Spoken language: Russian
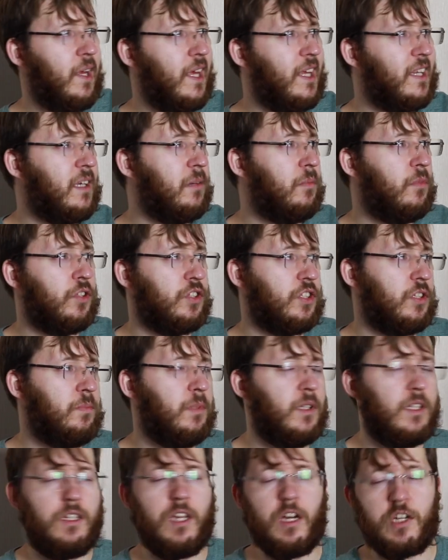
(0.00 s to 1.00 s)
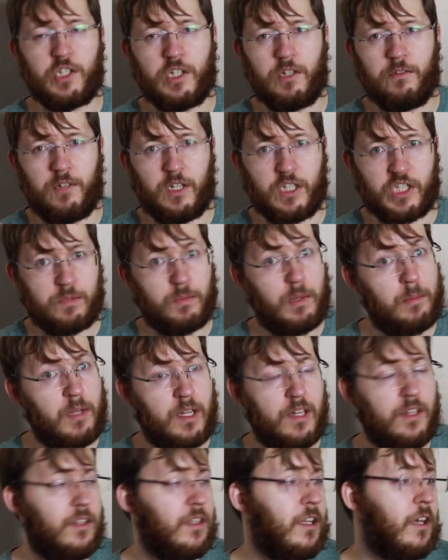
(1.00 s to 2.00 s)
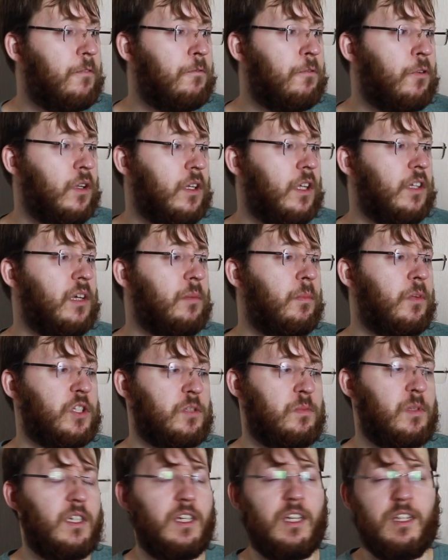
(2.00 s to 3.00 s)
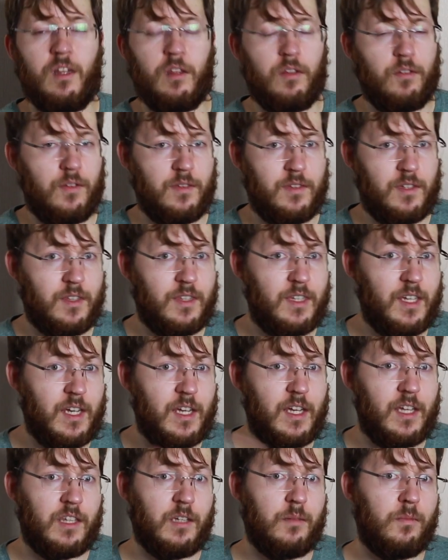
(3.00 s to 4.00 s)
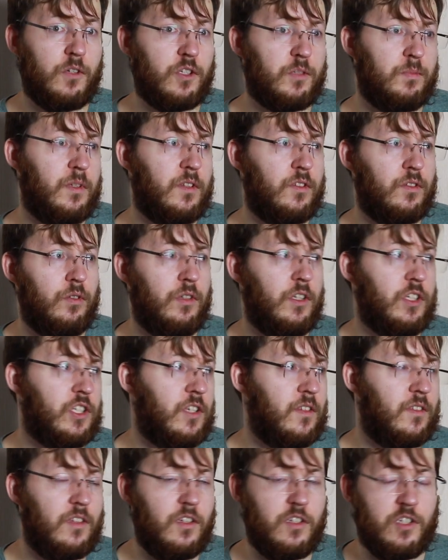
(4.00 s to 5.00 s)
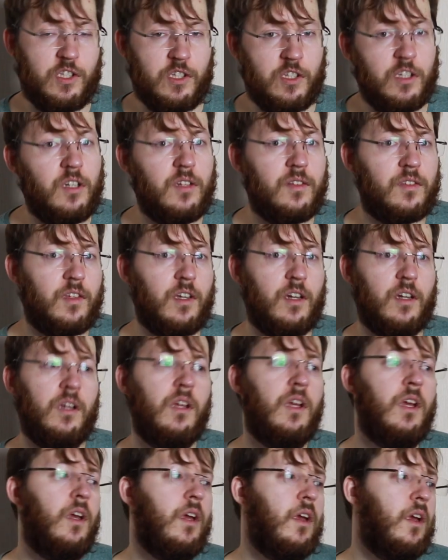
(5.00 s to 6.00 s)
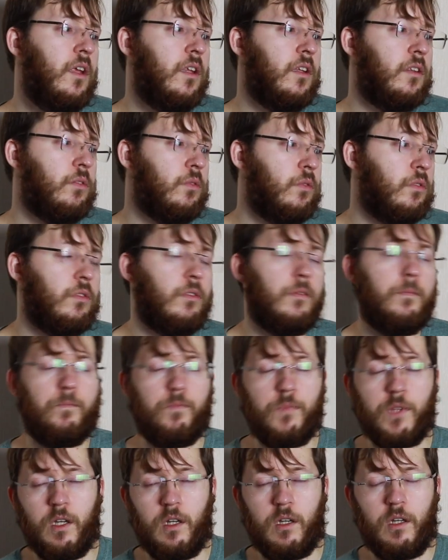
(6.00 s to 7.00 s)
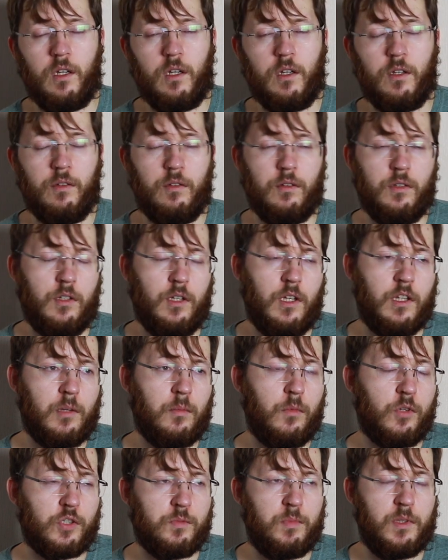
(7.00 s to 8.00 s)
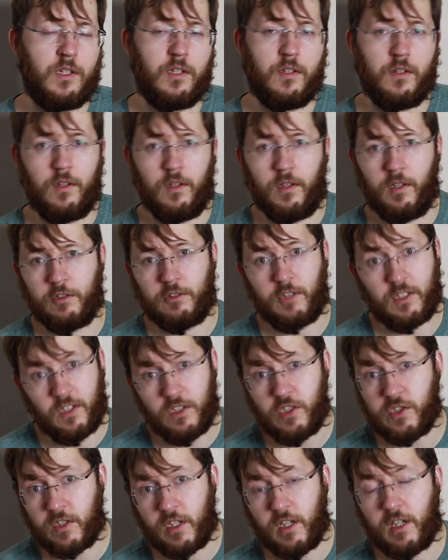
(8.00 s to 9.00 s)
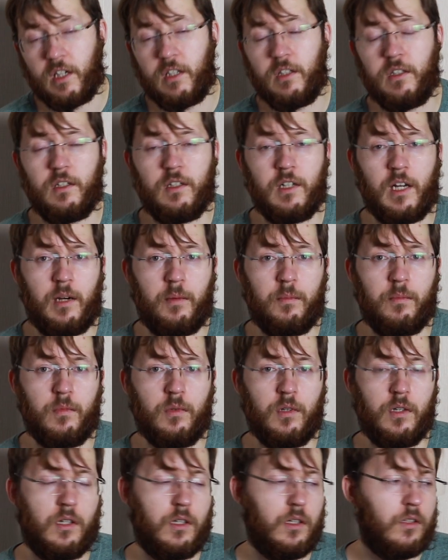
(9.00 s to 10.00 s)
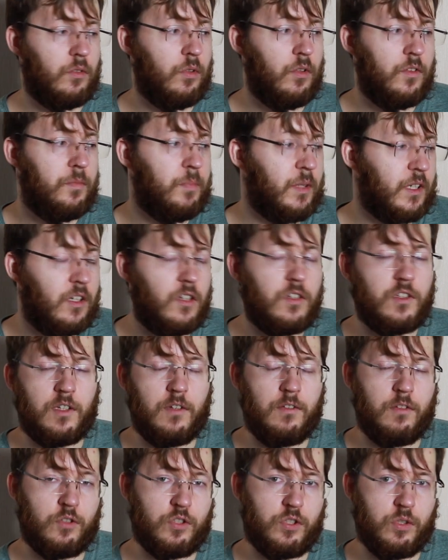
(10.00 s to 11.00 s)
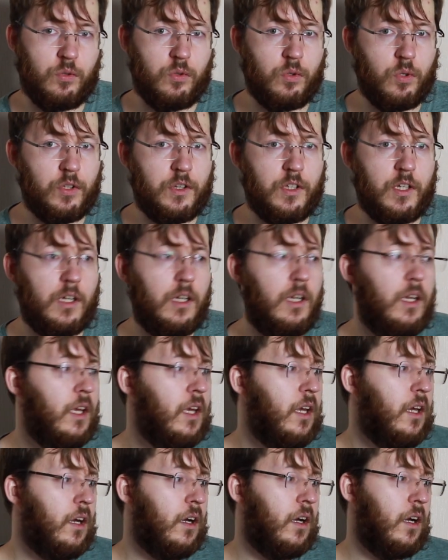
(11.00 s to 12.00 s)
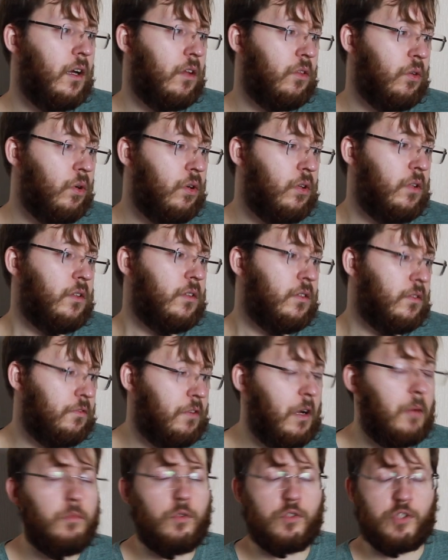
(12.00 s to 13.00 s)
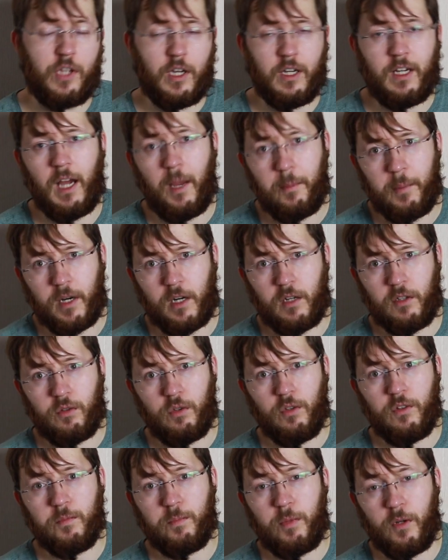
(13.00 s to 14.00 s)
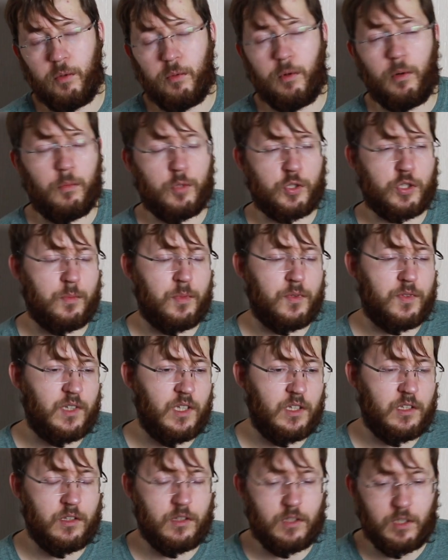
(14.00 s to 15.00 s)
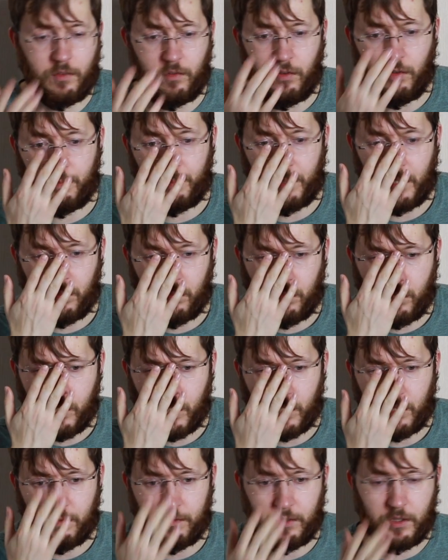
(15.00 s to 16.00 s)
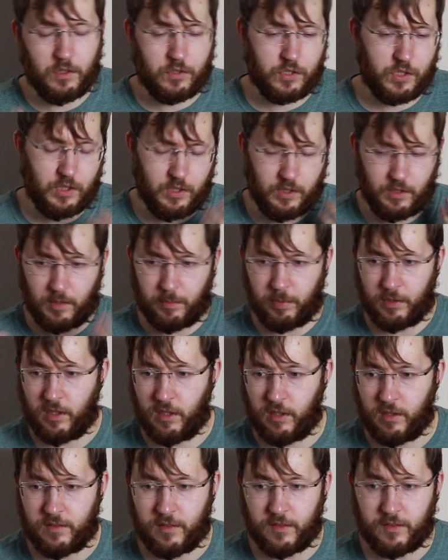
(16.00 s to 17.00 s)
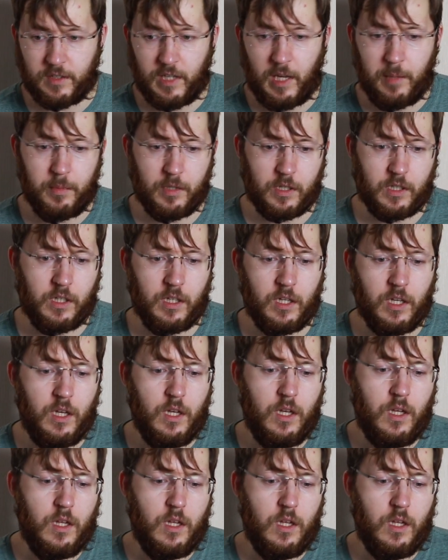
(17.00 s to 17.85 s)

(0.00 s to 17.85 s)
Это может быть даже ваш мобильный телефон, это может быть Canon 200D, это может быть Sony 6400, ну, э, это может быть э, классический хэндикам, э, то есть практически все что угодно, но вам нужна камера, то есть по-любому, чтобы снять интервью, в первую очередь вы должны определиться с камерой,